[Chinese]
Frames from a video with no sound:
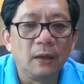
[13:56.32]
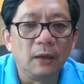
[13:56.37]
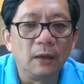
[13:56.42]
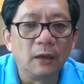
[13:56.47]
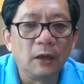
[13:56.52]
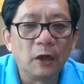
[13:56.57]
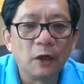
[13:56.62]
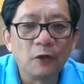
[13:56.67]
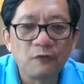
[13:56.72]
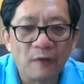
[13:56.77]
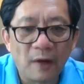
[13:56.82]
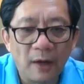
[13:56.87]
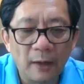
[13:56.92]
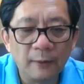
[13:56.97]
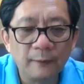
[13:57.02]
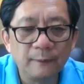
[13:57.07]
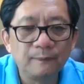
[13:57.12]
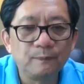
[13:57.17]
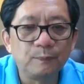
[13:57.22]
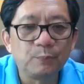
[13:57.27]
俄
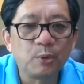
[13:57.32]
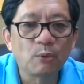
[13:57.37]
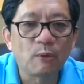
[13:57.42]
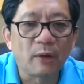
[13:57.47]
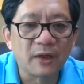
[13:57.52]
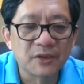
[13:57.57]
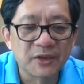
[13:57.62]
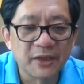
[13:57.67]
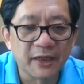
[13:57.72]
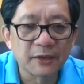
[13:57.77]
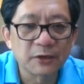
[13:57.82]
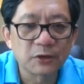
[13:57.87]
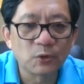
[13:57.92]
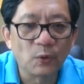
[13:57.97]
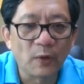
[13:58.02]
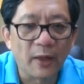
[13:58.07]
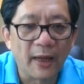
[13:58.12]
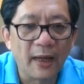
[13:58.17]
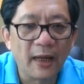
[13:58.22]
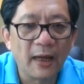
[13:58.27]
方不管前
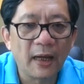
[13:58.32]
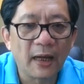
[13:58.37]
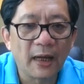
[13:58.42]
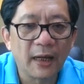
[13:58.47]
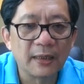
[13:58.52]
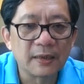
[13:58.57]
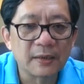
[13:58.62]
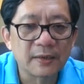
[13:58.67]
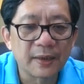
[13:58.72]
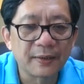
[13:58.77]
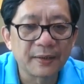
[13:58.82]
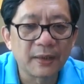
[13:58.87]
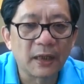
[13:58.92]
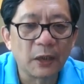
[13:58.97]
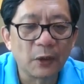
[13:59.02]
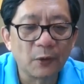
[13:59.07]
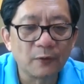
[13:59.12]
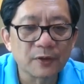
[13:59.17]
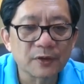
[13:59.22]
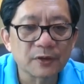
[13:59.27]
苏联还是现在
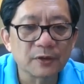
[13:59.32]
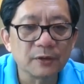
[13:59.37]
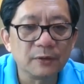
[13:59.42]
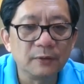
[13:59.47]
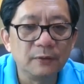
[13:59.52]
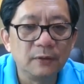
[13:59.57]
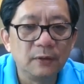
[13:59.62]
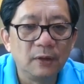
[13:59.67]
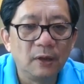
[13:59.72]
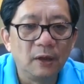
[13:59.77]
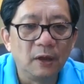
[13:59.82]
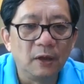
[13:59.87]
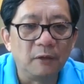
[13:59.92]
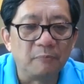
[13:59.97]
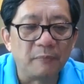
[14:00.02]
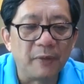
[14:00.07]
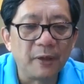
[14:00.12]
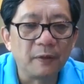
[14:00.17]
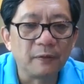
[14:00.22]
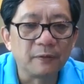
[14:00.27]
俄罗斯，
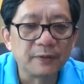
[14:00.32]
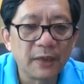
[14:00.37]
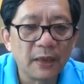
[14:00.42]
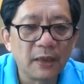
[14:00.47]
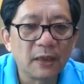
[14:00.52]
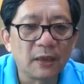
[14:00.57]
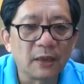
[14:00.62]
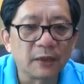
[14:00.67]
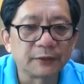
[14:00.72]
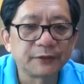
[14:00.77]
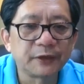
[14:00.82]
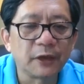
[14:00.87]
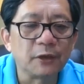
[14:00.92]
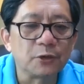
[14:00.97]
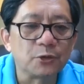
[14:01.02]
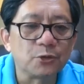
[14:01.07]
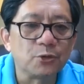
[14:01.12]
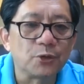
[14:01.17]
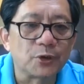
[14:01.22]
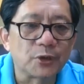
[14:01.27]
没有任何
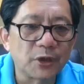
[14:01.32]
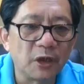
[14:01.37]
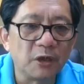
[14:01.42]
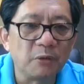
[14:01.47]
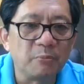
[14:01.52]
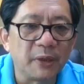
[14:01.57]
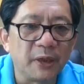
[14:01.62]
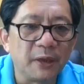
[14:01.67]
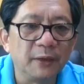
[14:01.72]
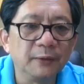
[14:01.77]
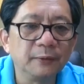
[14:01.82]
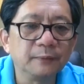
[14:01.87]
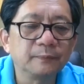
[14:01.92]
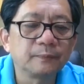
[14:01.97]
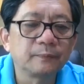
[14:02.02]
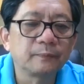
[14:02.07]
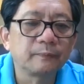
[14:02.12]
证据证明